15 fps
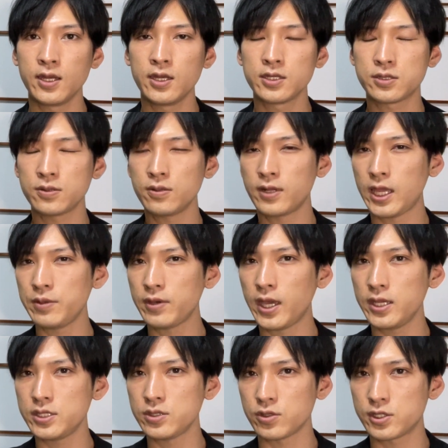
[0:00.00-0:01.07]
そのライブ
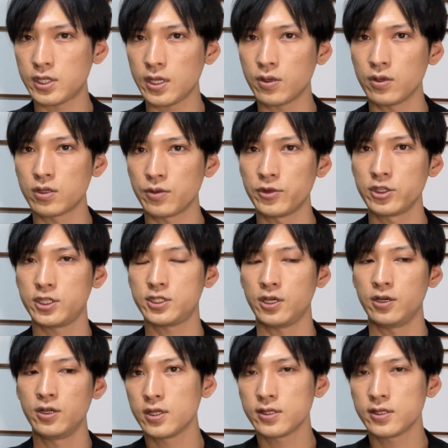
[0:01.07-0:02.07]
配信をしていこうと思うんですよ。